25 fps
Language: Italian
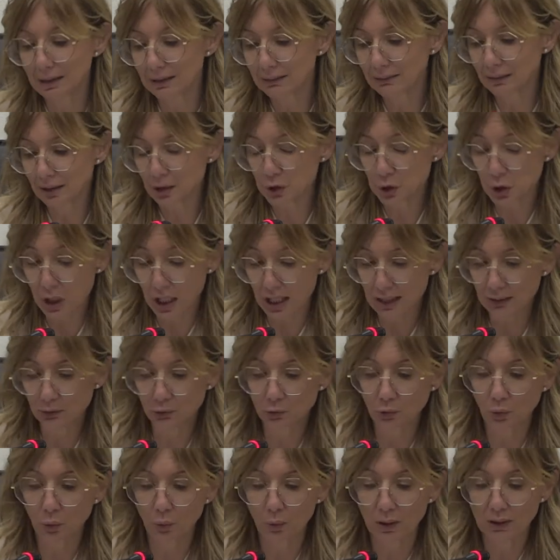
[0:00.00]
come la
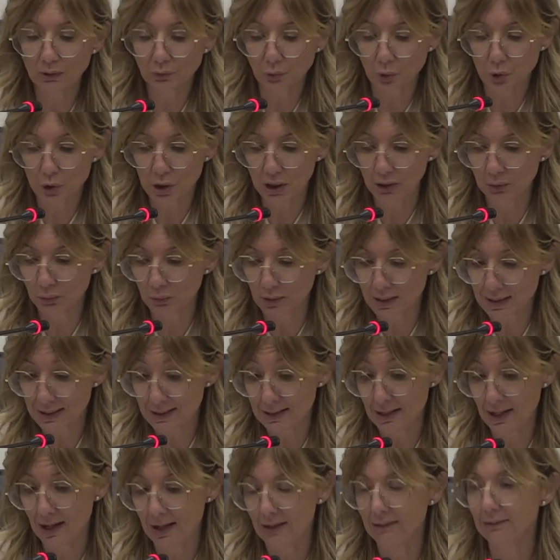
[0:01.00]
dispersione scolastica,
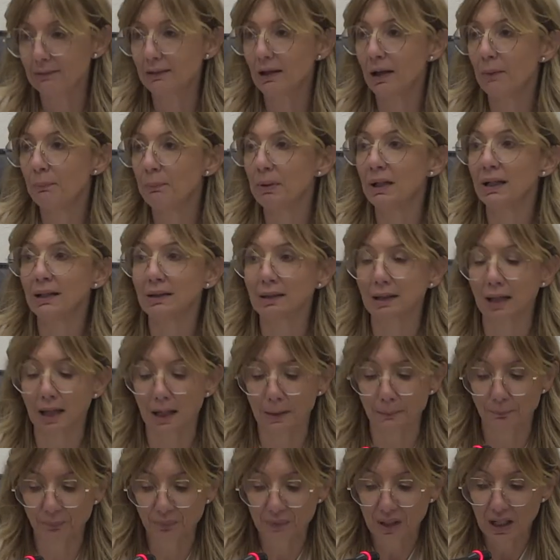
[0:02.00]
i disturbi
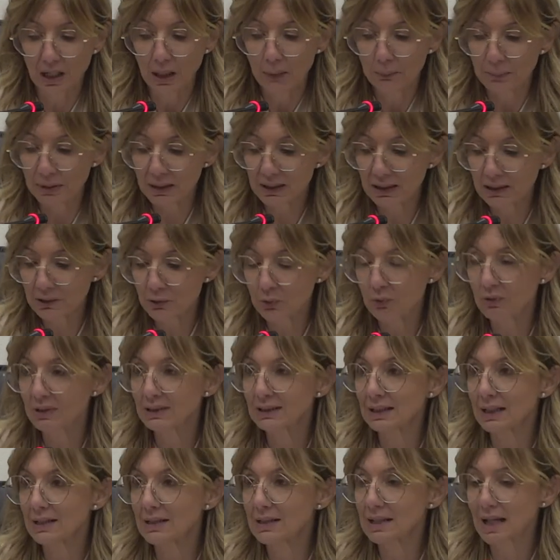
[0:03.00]
dell'apprendimento
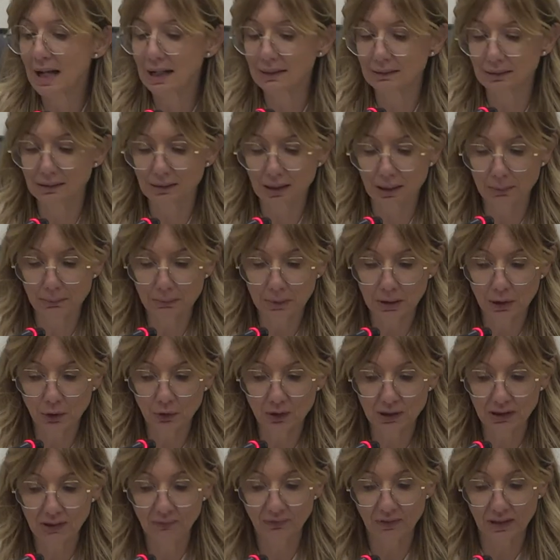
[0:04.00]
le
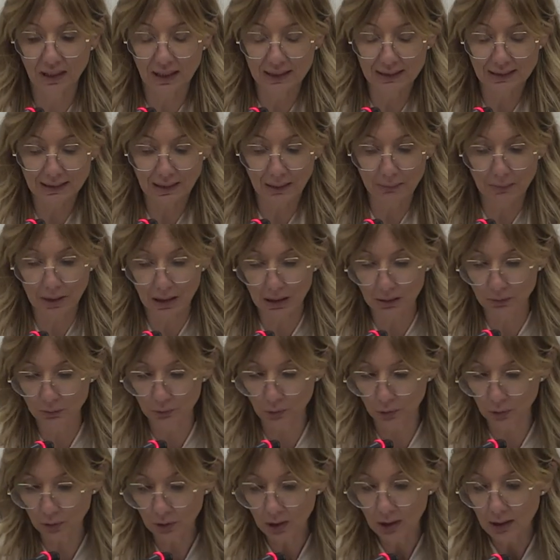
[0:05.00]
dipendenze e il
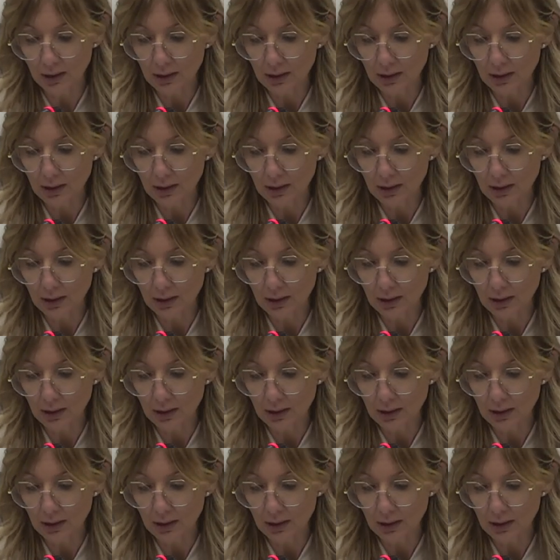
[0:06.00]
bullismo.